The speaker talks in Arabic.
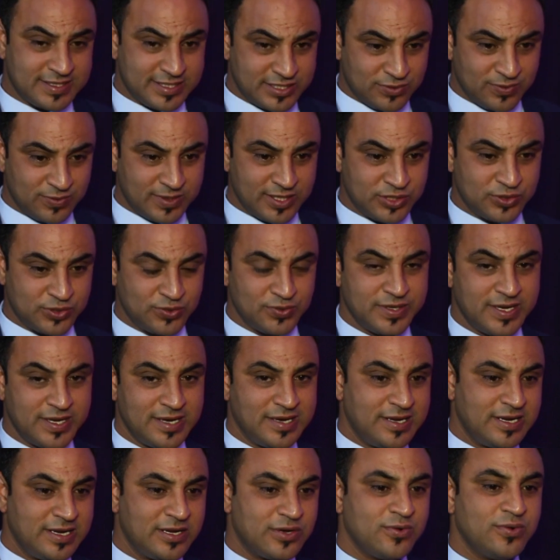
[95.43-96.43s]
تتويج
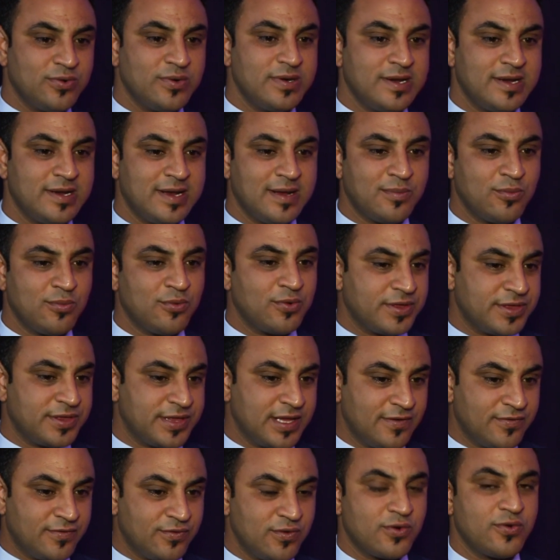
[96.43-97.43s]
لكل
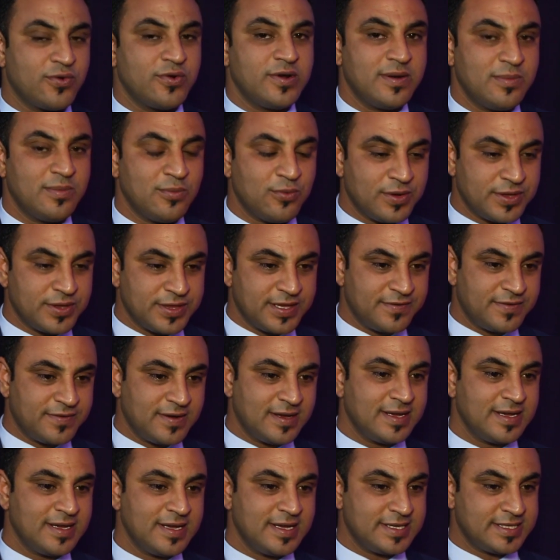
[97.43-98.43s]
موظف وكل
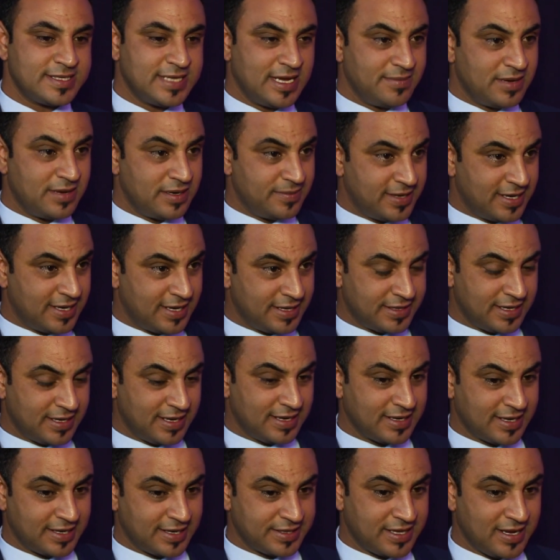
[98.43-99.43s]
موظفه تعمل بهذا
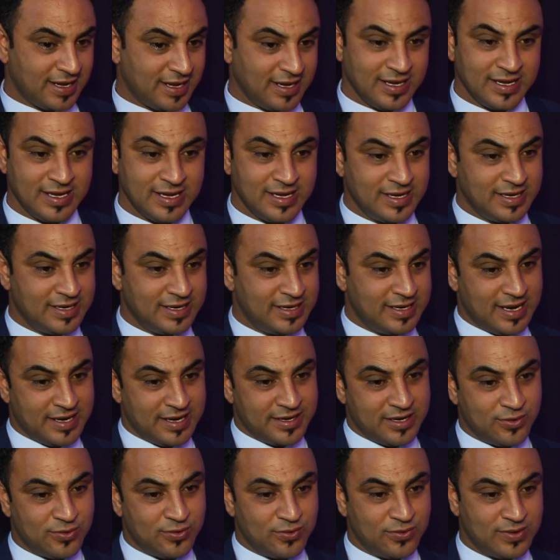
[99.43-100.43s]
القطاع
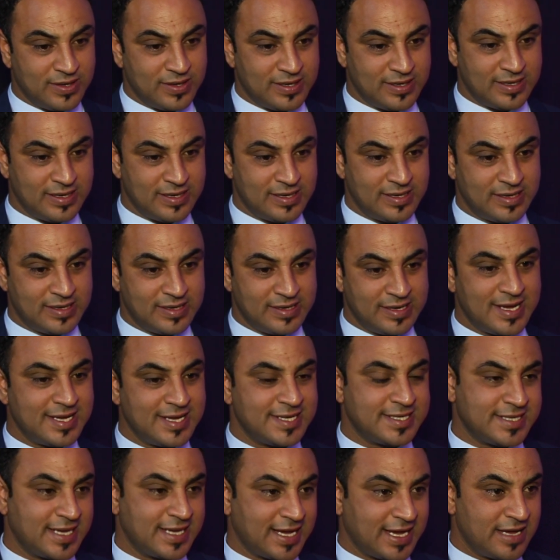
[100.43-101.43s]
لانه لا
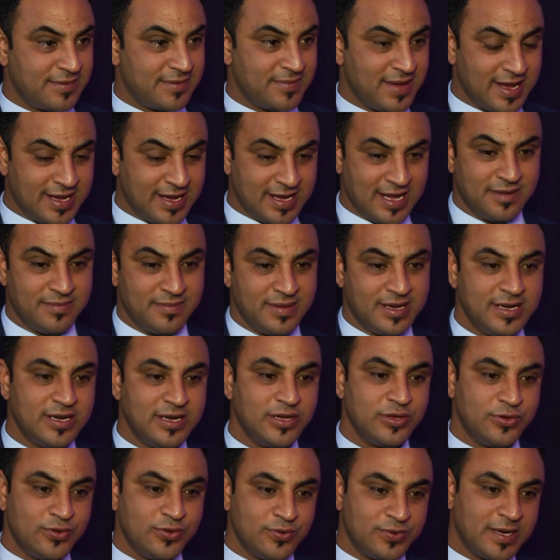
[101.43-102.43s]
يستقيم اي عمل
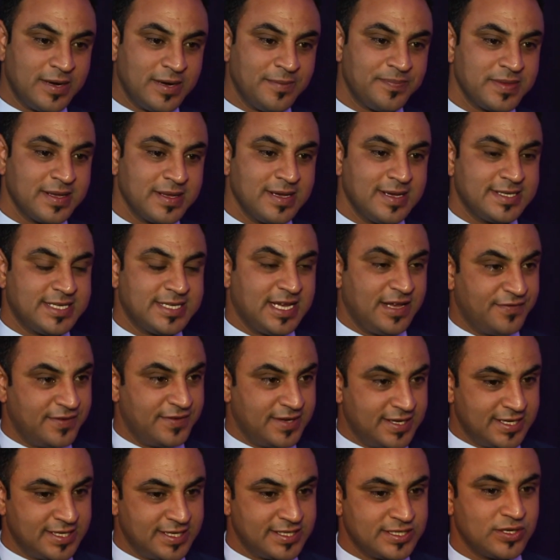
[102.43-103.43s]
دون
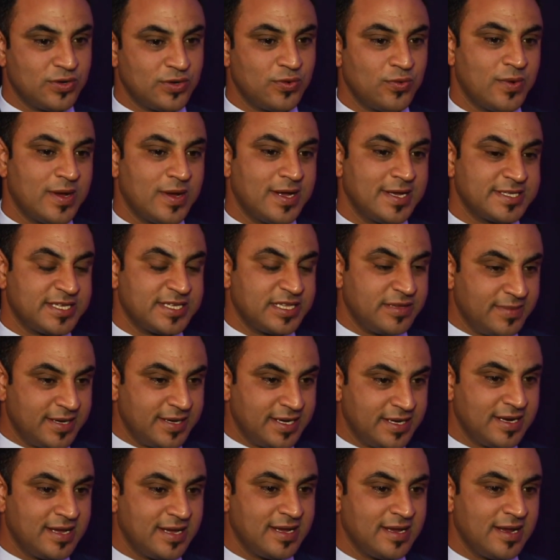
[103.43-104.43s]
تحفيز
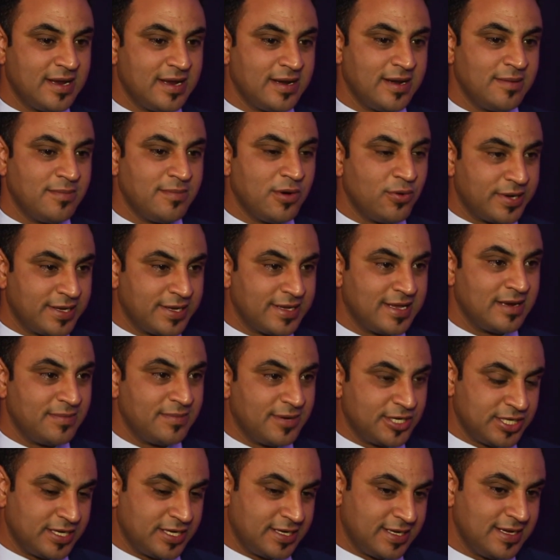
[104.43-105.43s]
وتثمين المورد
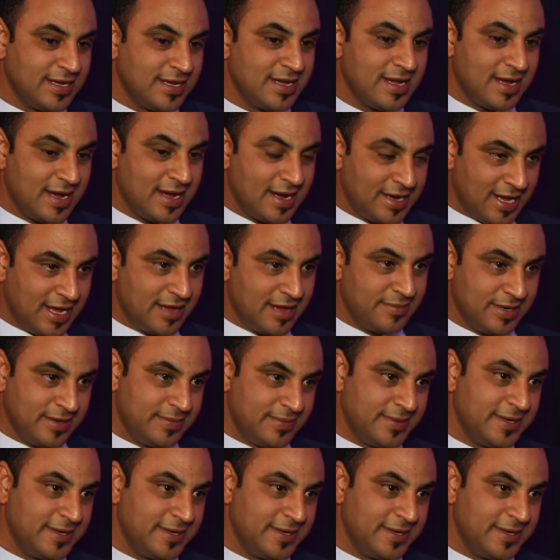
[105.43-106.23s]
البشري العامل